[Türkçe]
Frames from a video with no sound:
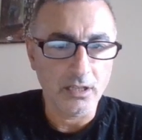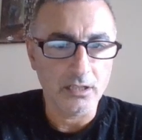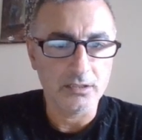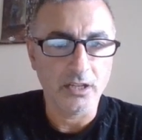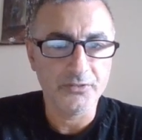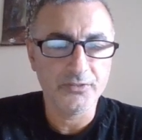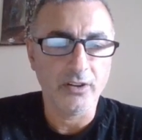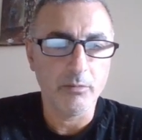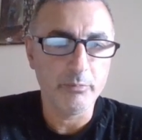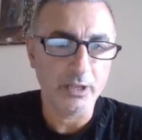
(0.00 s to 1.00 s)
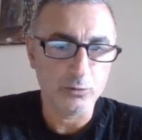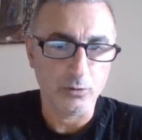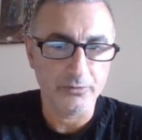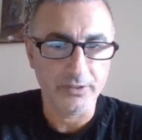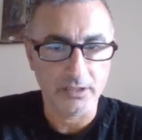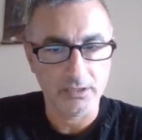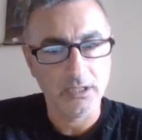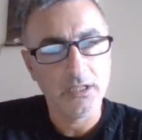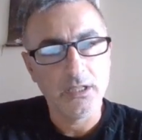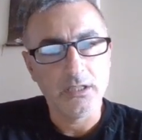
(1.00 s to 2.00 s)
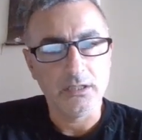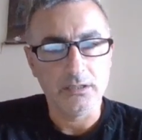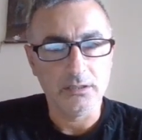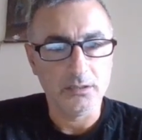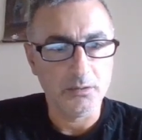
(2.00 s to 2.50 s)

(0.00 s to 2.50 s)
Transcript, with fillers: ağır hafif ham petrol fiyat e,